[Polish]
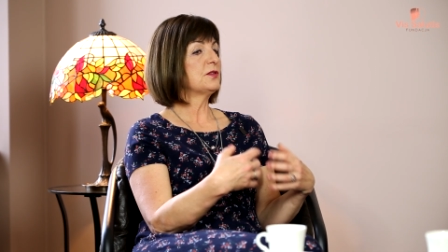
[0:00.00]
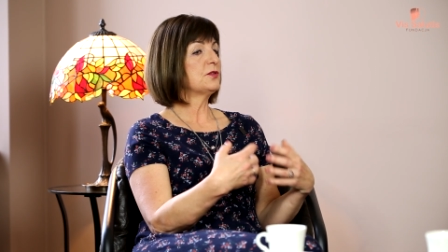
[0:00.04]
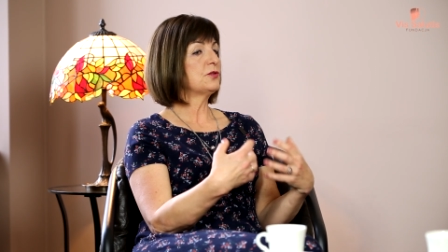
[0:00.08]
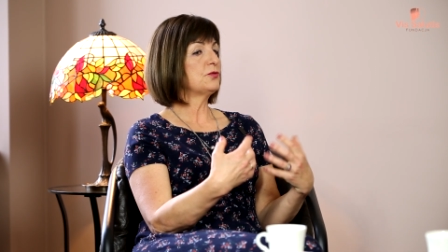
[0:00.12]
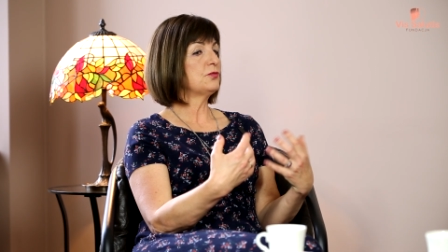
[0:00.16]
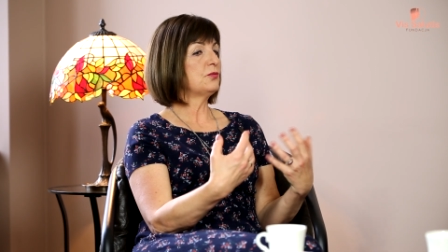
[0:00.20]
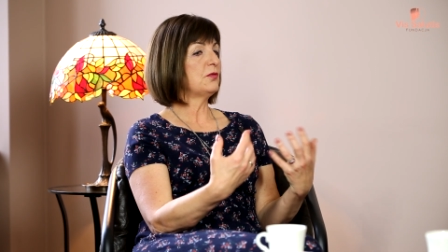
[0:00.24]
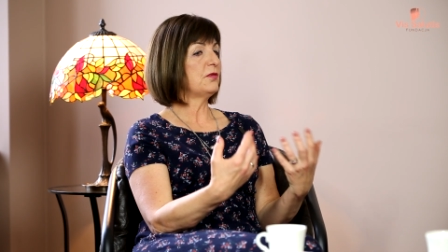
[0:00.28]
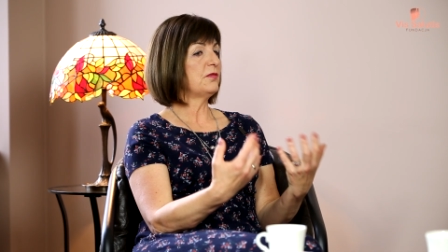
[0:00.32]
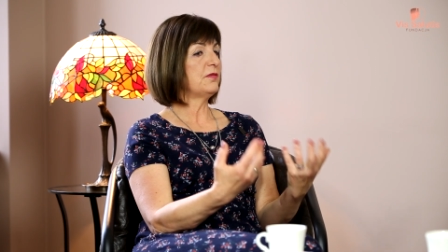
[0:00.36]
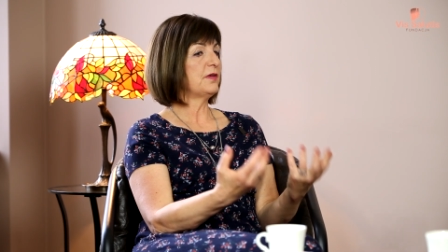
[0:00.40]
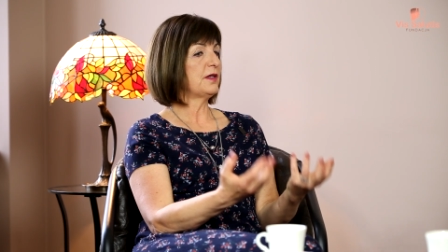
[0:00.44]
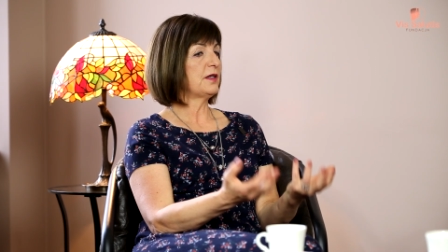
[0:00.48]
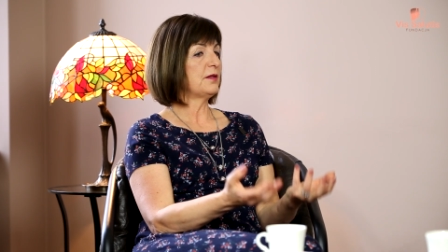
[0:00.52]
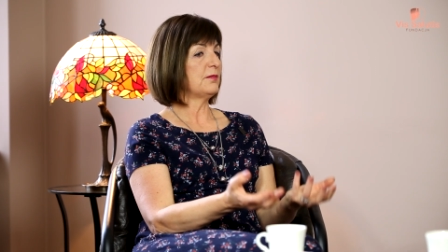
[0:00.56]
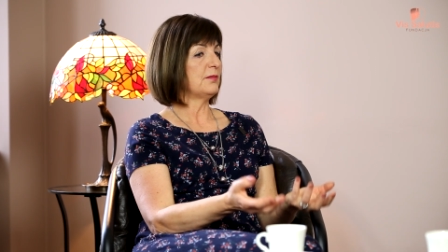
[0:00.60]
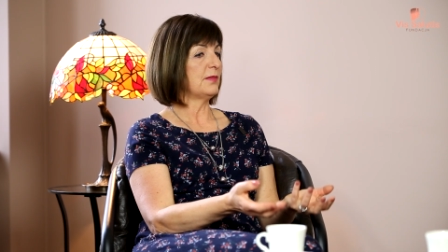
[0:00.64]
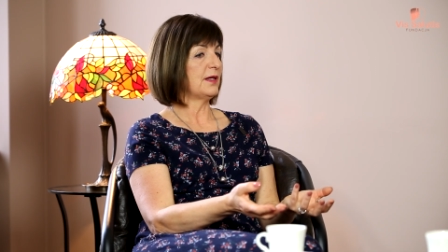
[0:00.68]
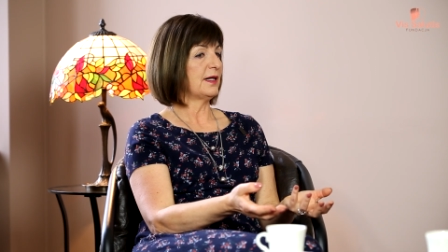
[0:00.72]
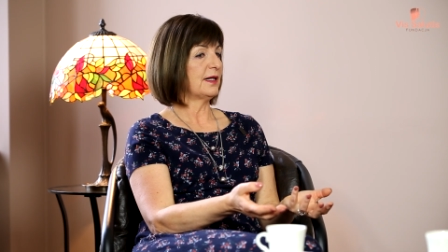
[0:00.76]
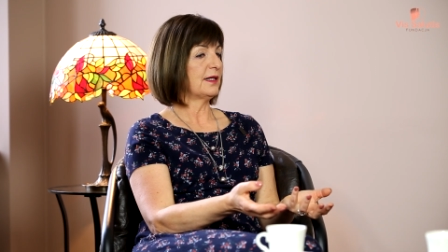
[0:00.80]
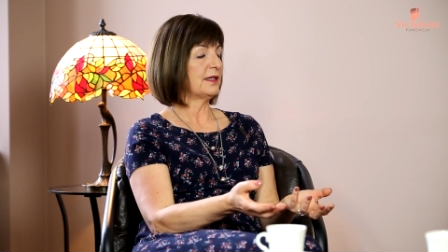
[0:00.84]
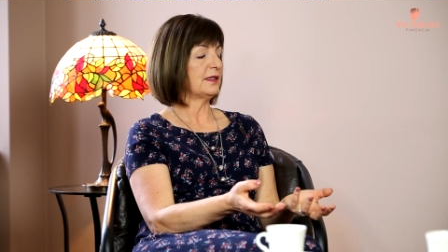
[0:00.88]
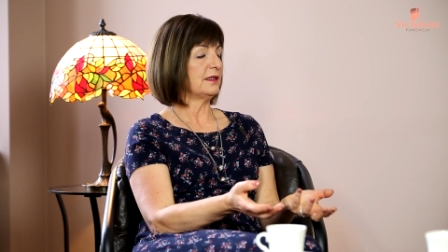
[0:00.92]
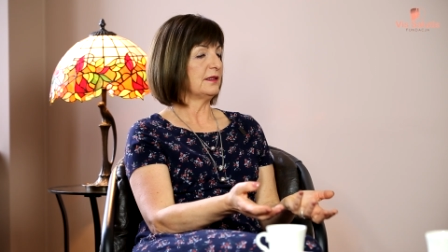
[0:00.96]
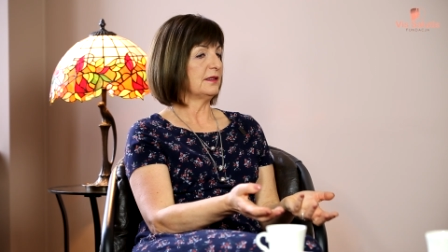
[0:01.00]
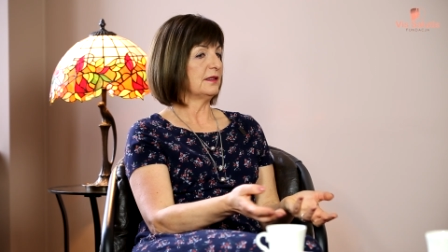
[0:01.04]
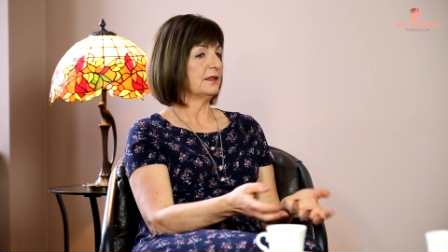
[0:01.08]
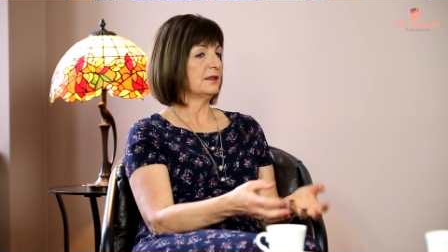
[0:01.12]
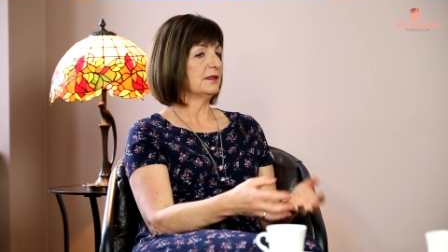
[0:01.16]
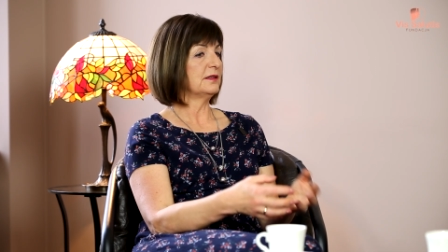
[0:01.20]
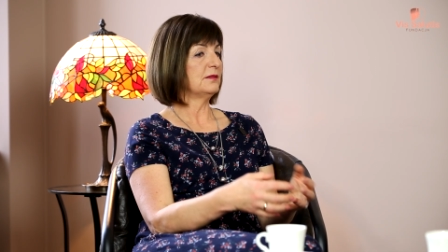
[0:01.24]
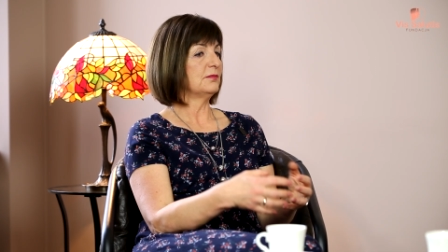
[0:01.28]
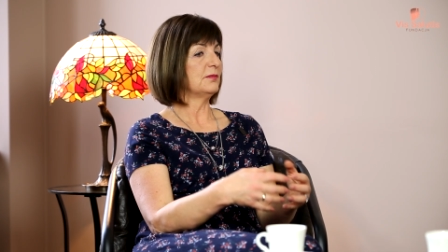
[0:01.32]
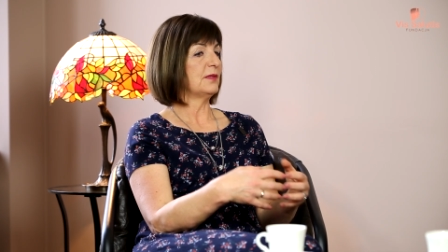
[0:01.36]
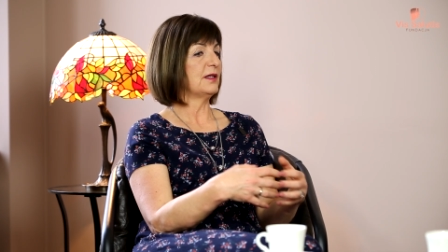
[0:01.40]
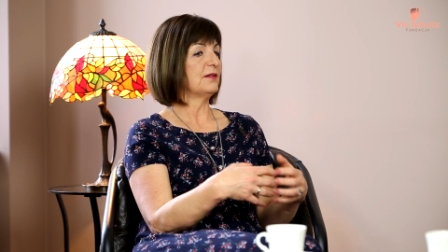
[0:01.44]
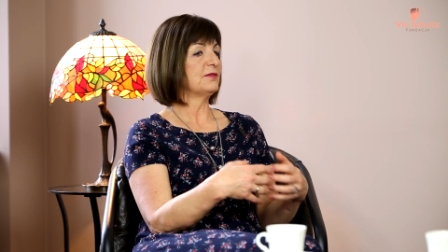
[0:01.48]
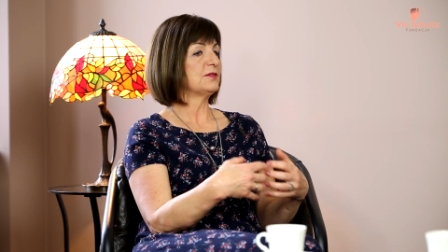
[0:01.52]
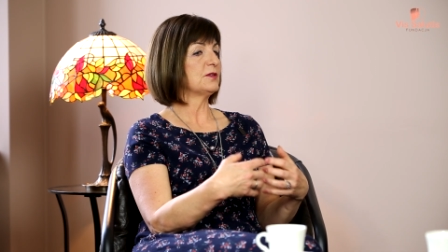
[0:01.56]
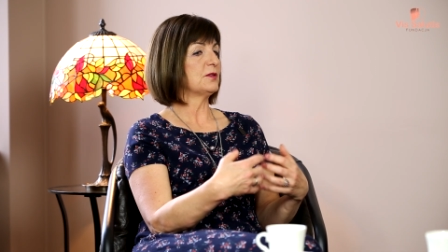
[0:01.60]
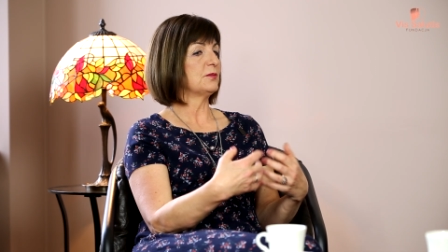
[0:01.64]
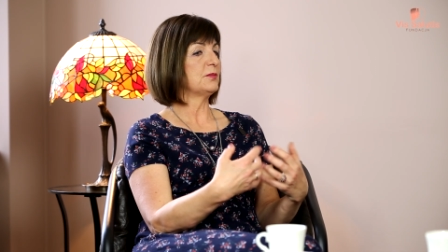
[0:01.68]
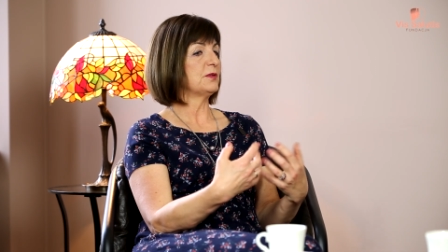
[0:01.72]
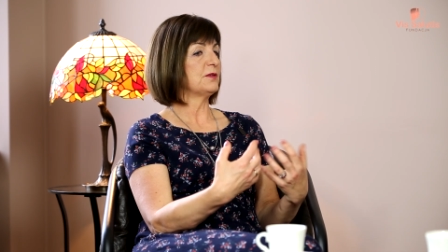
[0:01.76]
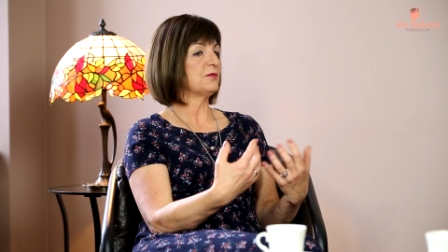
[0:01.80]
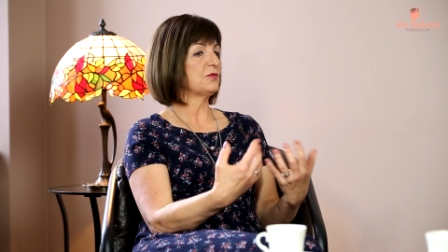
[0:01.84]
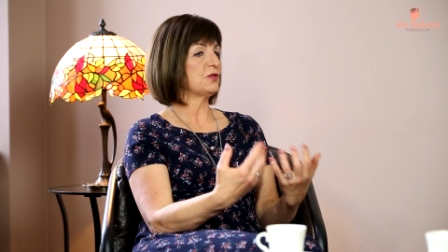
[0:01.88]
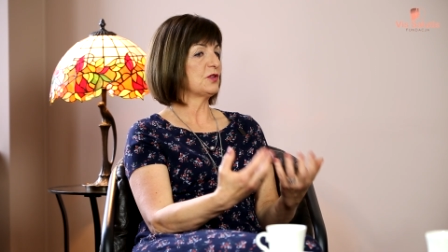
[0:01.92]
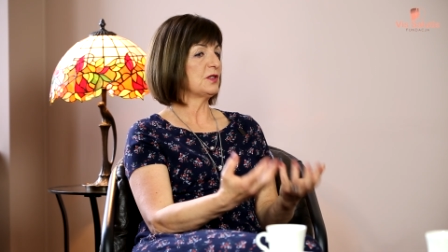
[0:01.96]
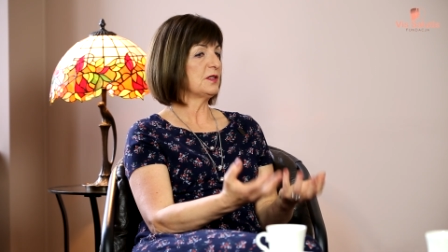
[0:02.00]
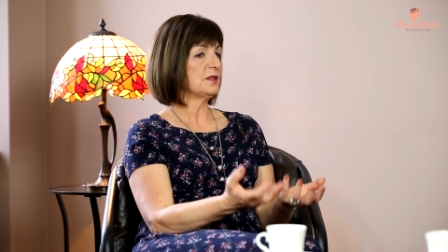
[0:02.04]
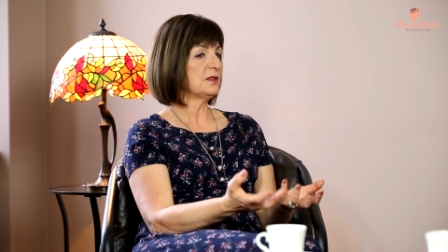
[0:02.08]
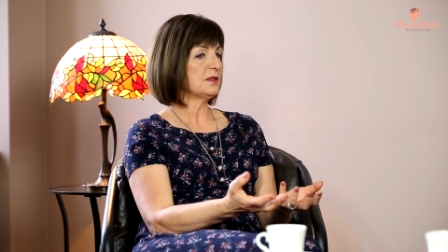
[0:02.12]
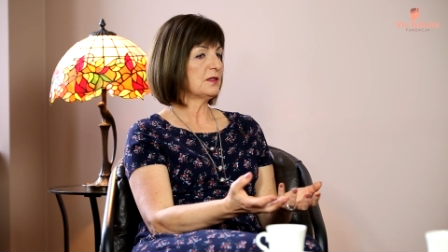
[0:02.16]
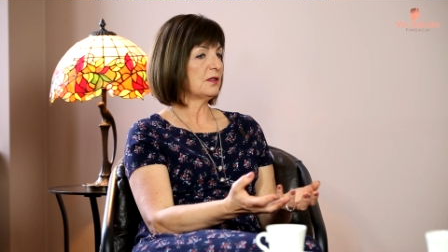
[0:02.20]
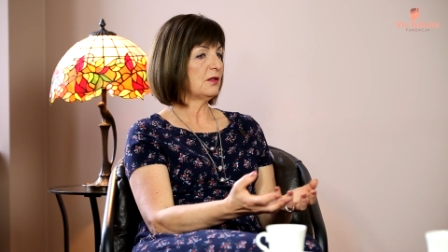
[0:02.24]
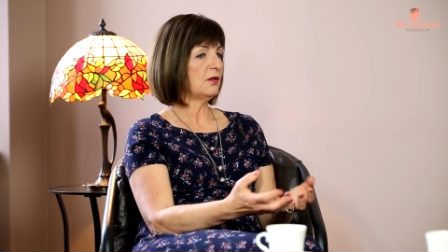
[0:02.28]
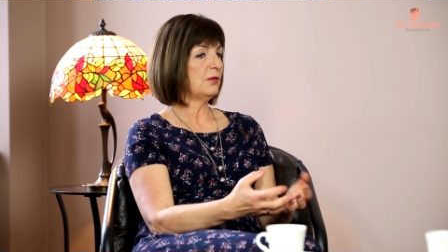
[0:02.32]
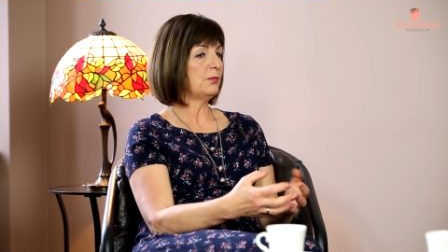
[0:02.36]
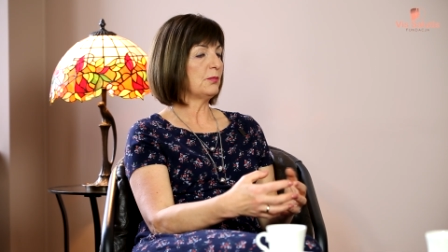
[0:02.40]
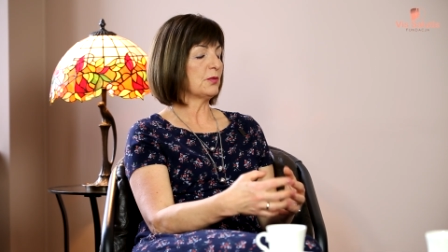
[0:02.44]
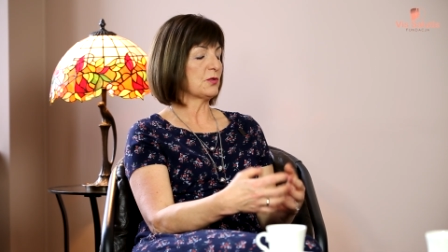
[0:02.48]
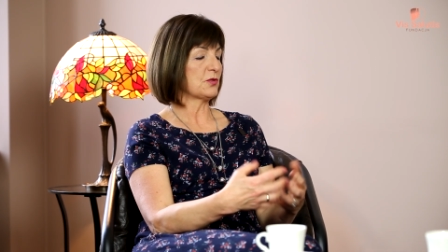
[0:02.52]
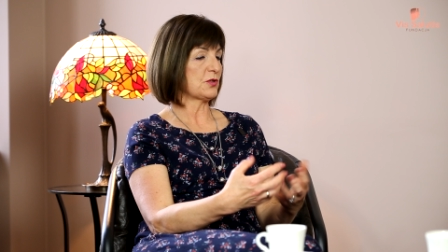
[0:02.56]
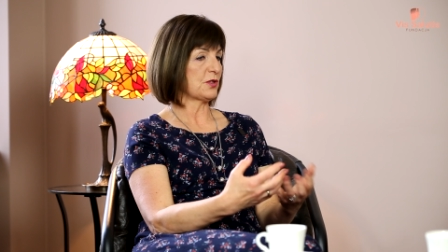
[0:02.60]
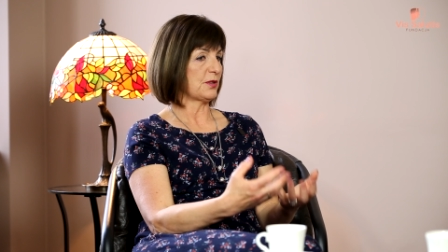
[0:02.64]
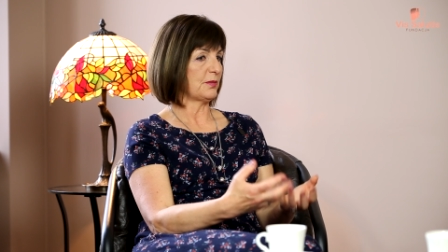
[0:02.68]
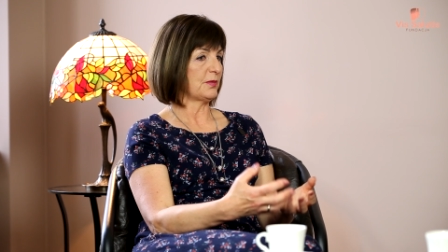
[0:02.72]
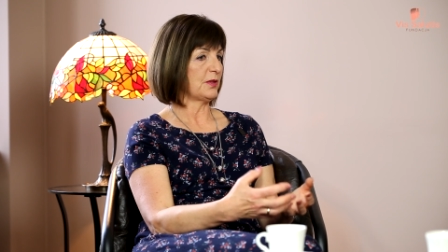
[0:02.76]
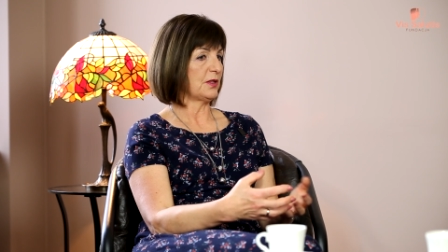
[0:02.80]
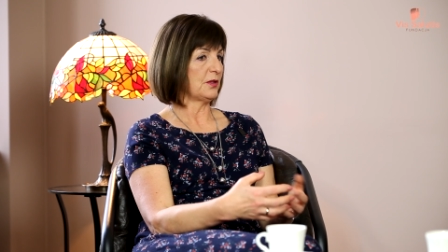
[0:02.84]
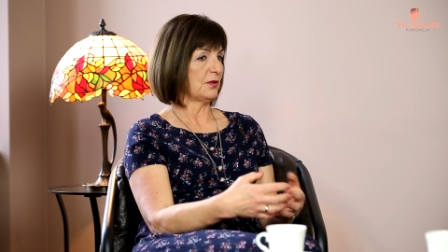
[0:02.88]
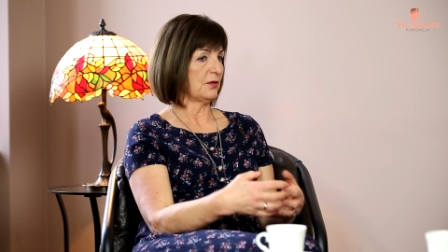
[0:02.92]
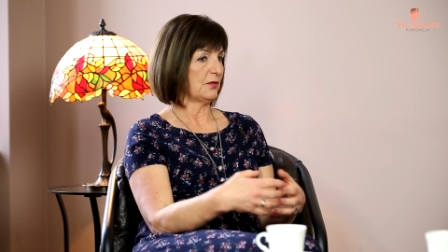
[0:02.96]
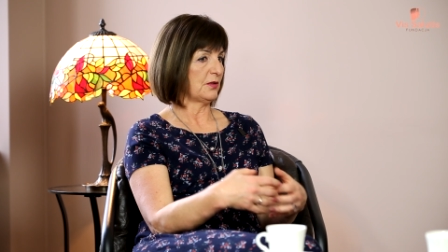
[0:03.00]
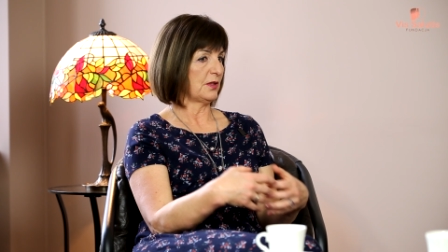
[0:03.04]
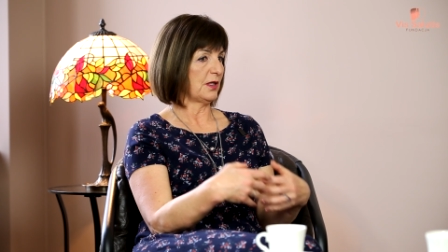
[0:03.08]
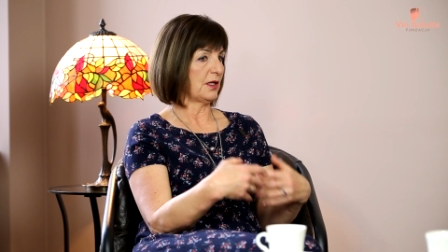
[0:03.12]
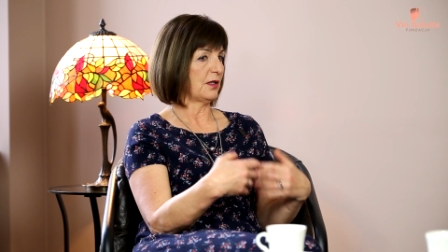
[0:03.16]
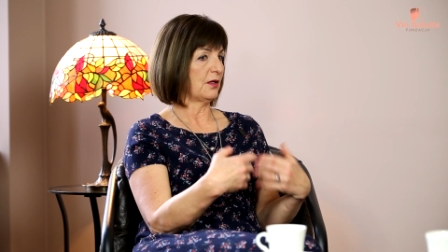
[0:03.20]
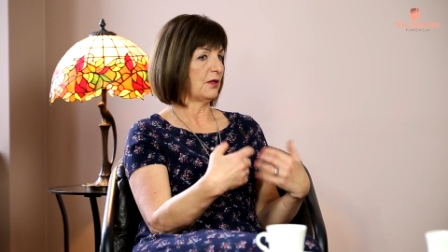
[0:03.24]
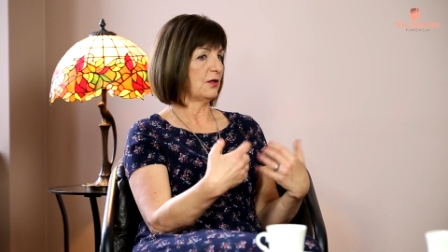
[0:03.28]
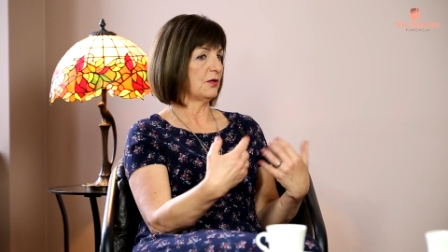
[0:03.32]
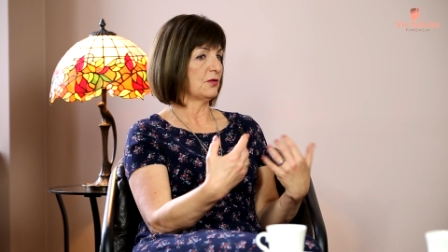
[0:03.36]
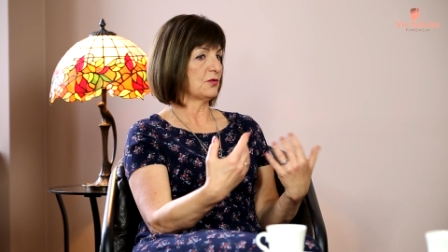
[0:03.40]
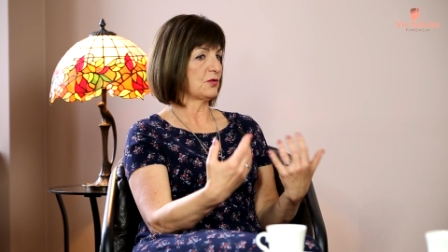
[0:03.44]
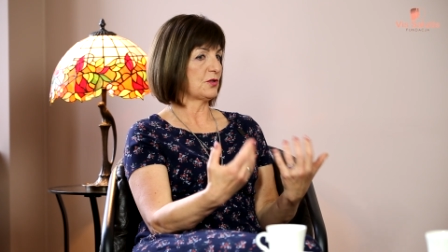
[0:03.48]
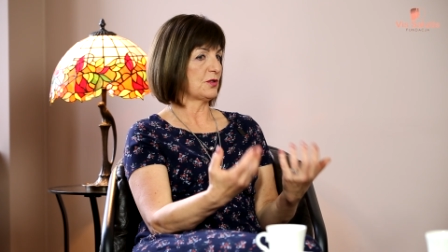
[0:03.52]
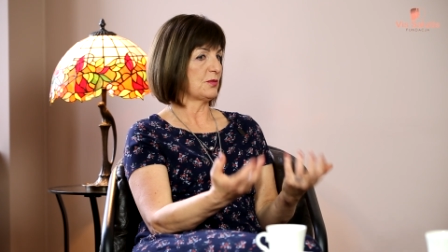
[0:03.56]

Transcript: człowiek ma, klient ma w sobie wszystko potrzebne do tego,